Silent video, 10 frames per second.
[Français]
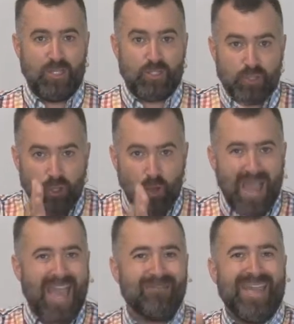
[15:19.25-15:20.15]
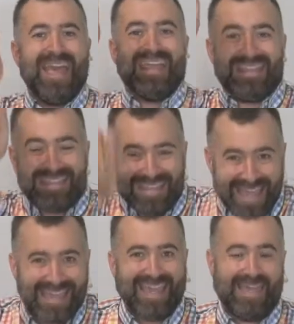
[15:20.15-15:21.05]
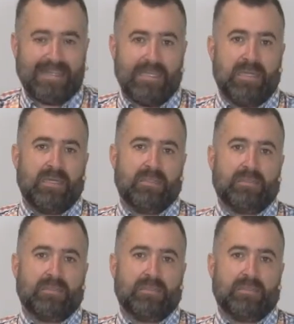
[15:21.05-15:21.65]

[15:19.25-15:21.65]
Dieu avait décrété,